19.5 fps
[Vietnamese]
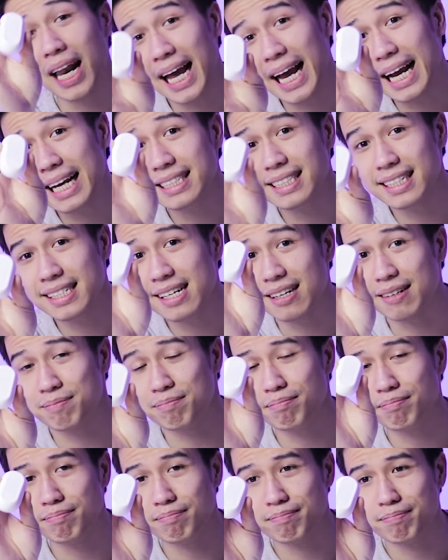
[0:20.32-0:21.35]
lẽ sẽ
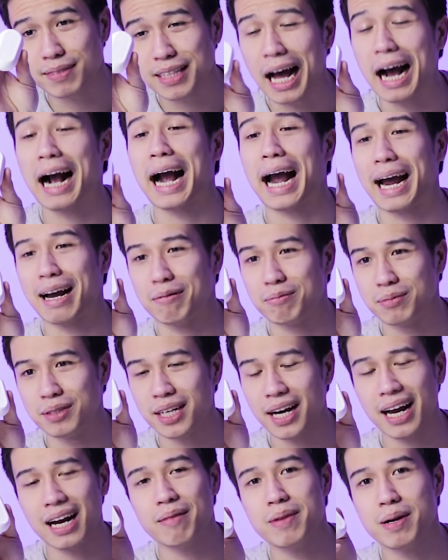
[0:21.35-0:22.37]
được tặng kèm
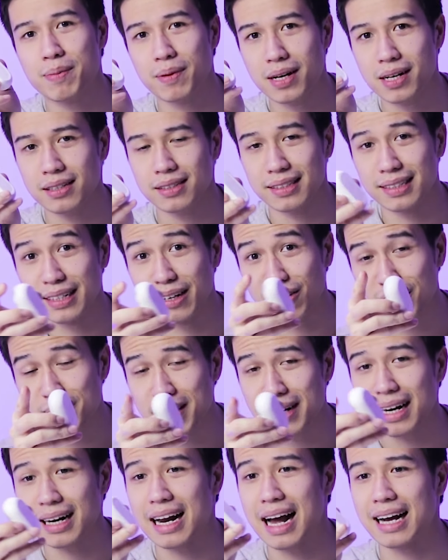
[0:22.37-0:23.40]
chiếc S20 Plus nếu các
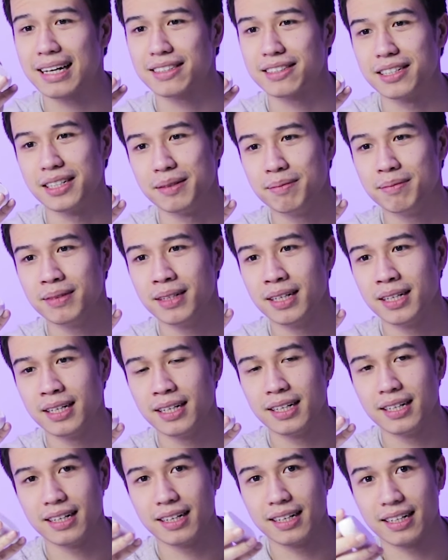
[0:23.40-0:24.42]
bạn đặt hàng sớm
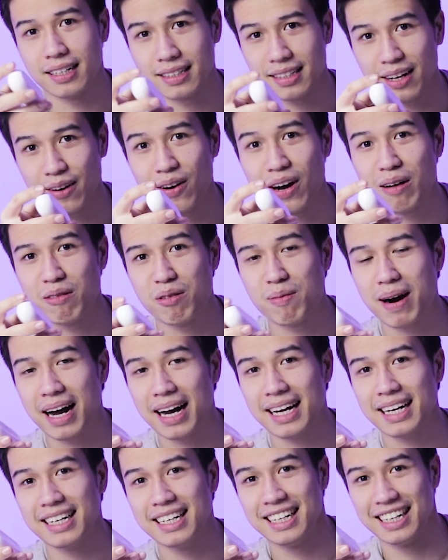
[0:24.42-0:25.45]
à, tại Hòa
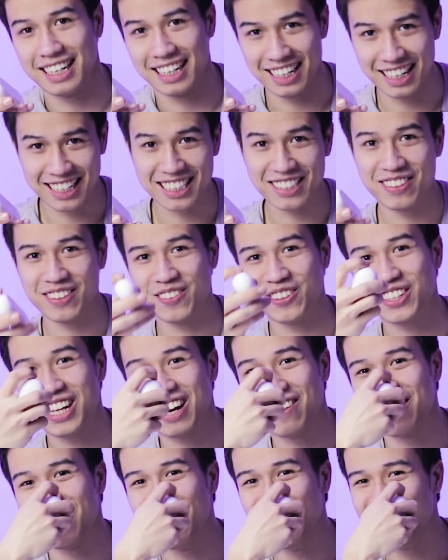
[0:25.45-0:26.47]
Mobile link dưới phần mô
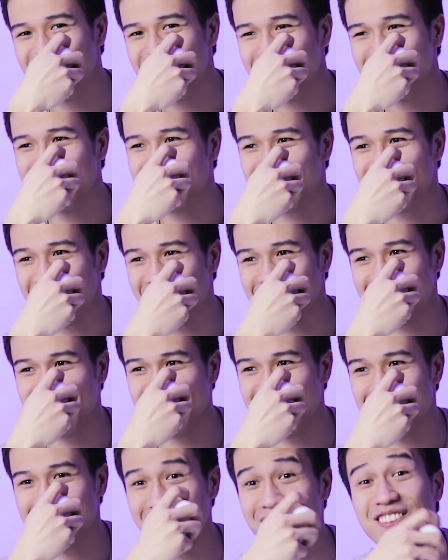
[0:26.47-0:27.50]
tả video còn
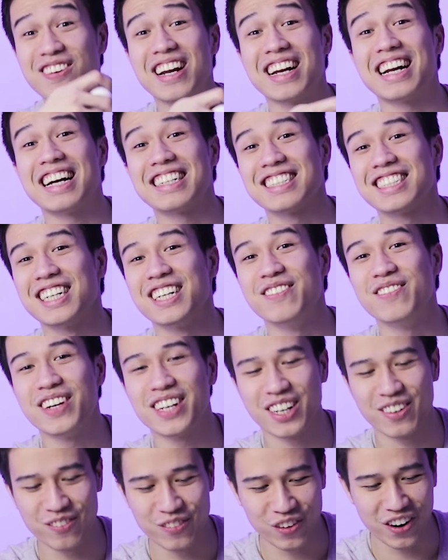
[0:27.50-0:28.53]
à, không đặt hàng sớm
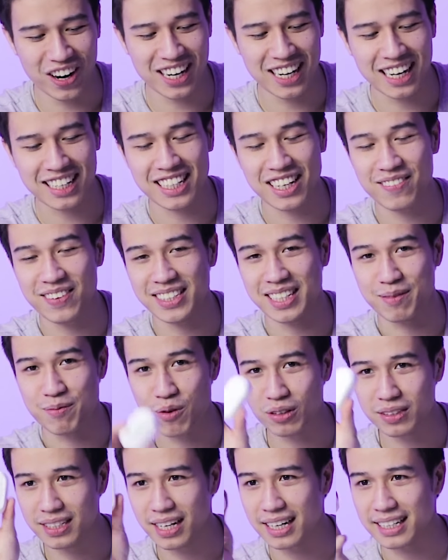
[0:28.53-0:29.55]
mà không mua được thì các bạn thể
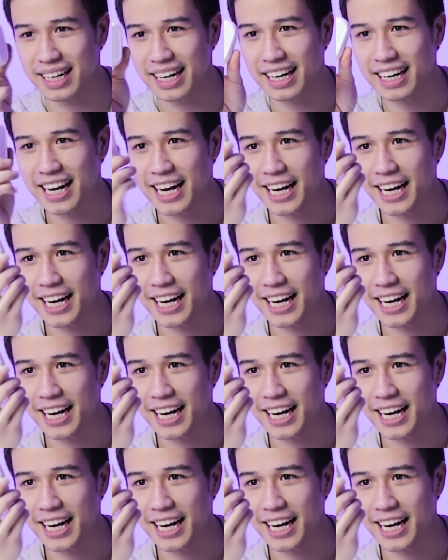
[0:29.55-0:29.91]
mua riêng cái tai nghe